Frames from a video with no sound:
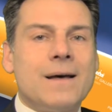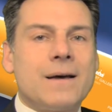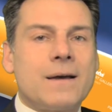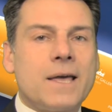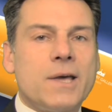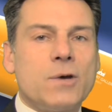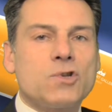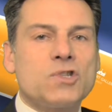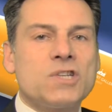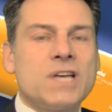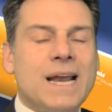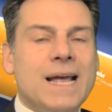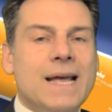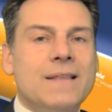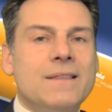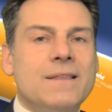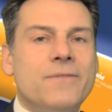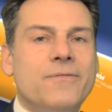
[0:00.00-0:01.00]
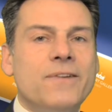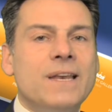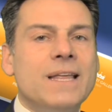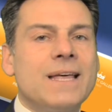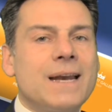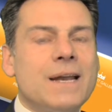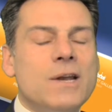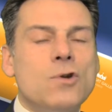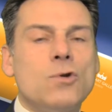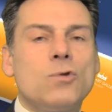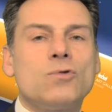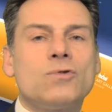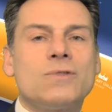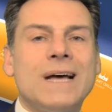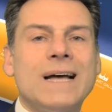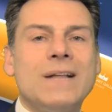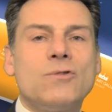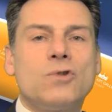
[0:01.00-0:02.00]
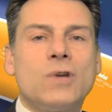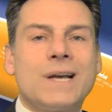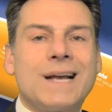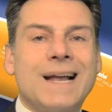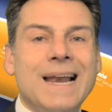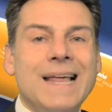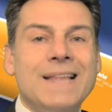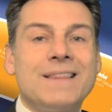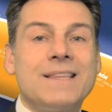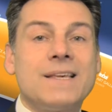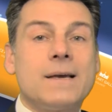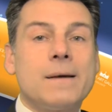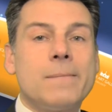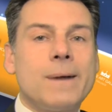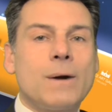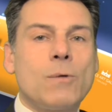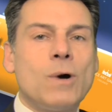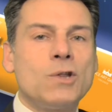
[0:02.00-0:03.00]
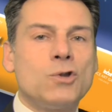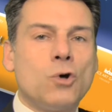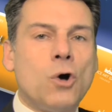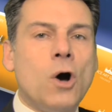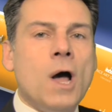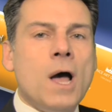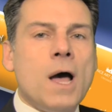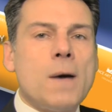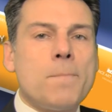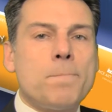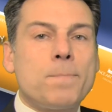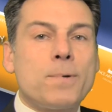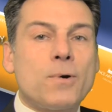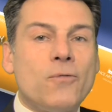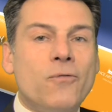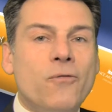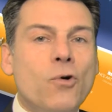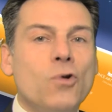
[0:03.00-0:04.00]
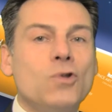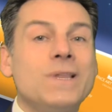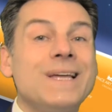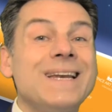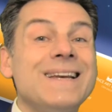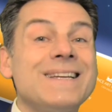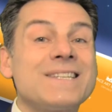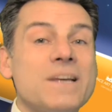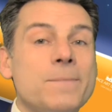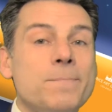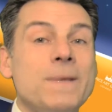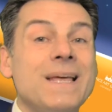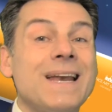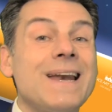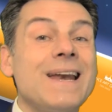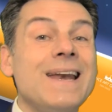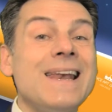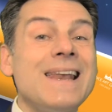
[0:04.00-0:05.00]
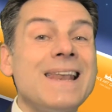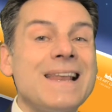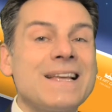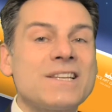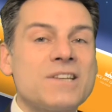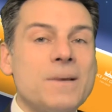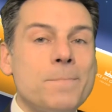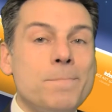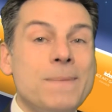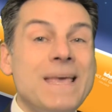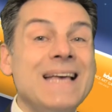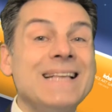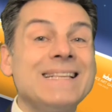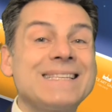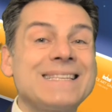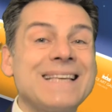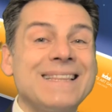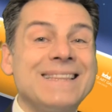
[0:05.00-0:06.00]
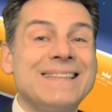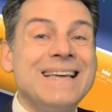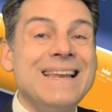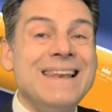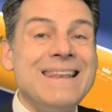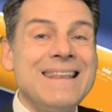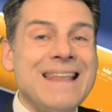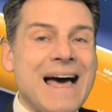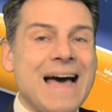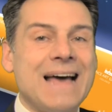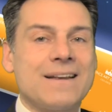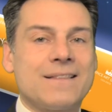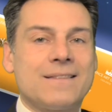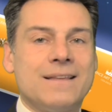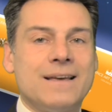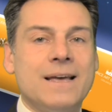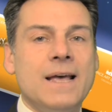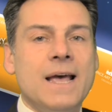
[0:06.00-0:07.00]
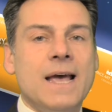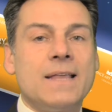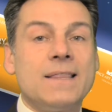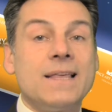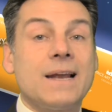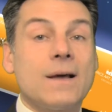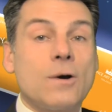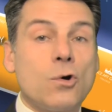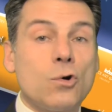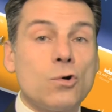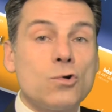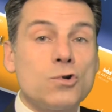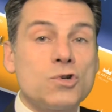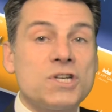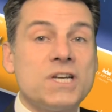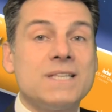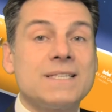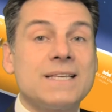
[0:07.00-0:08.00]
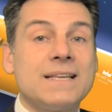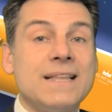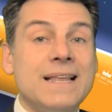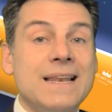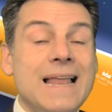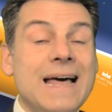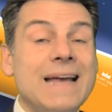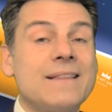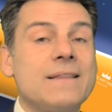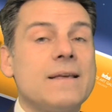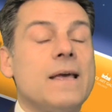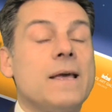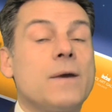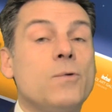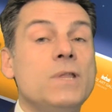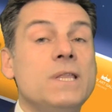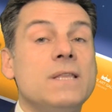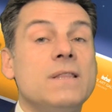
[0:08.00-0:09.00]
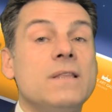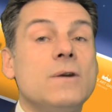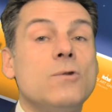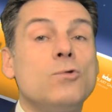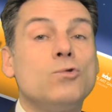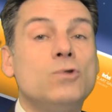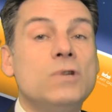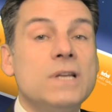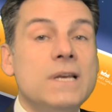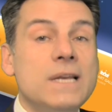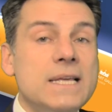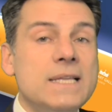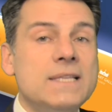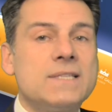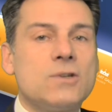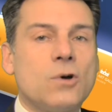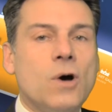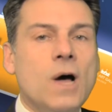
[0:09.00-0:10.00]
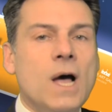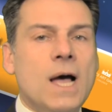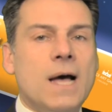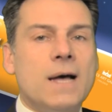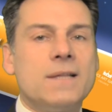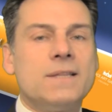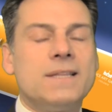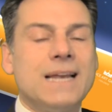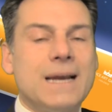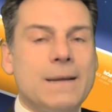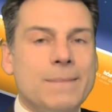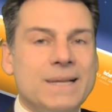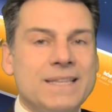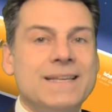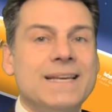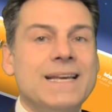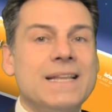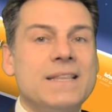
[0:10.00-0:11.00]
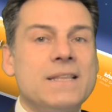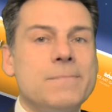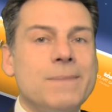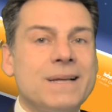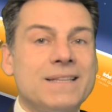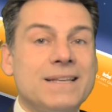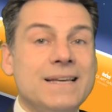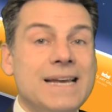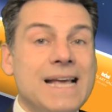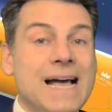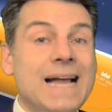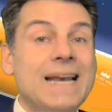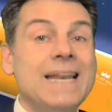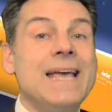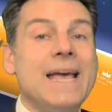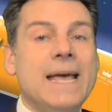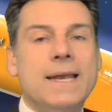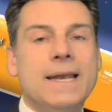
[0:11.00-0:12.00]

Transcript: che oserei definire non tanto eclettica ma quanto profonda nel sapere e nella sapienza dell'arte e della conoscenza dell'arte e quindi dell'utilizzo eh, della materia, dei materiali e